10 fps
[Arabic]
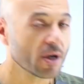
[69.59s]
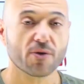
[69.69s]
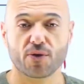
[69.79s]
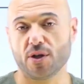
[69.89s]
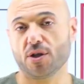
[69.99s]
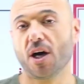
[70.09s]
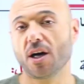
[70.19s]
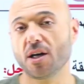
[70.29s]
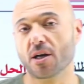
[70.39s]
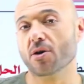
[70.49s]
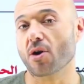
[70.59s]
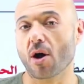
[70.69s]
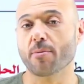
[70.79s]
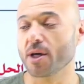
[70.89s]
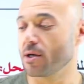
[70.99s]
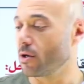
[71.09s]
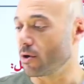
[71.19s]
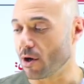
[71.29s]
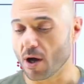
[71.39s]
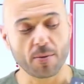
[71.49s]
في عندي حلين رقمين
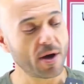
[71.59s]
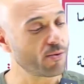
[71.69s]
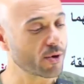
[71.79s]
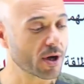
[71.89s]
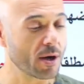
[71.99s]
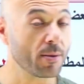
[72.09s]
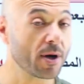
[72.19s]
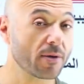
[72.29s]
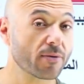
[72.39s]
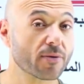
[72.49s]
الرقم هذا والرقم هذا